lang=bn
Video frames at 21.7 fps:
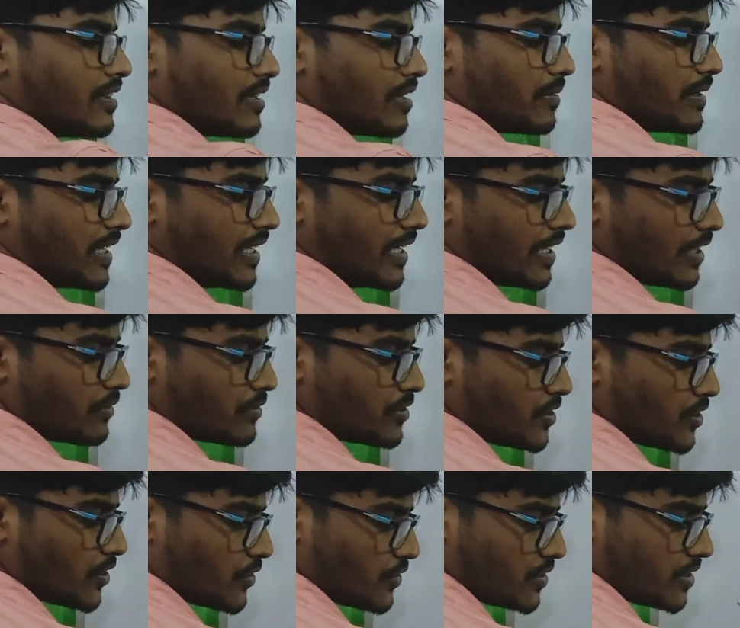তার মানে এর
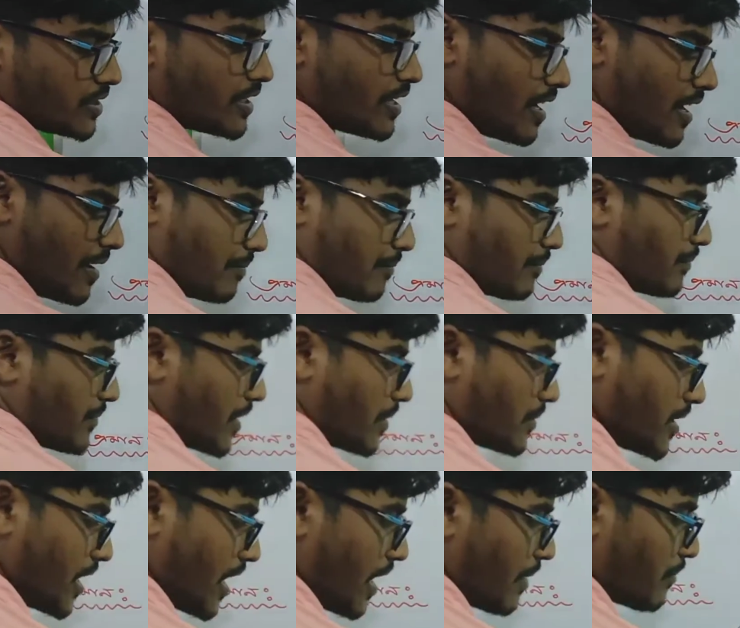অর্ধেক হচ্ছে হাফ
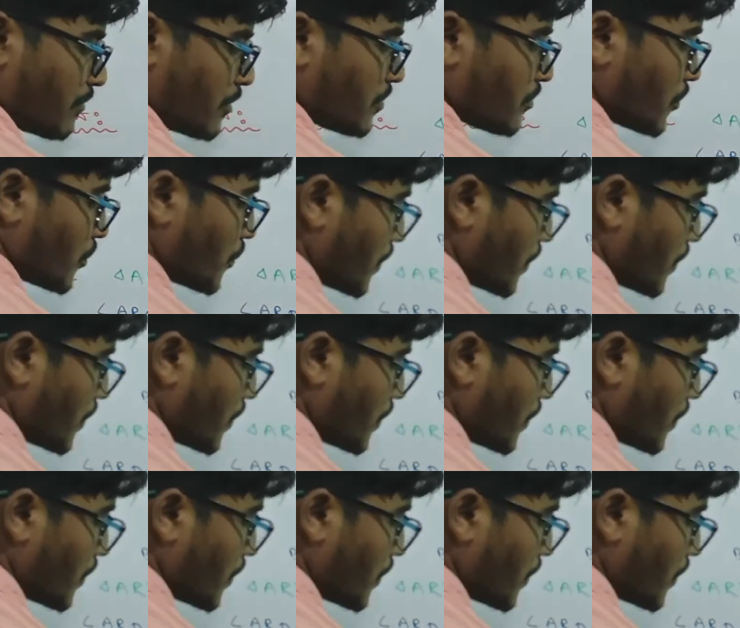তার মানে হাফ অফ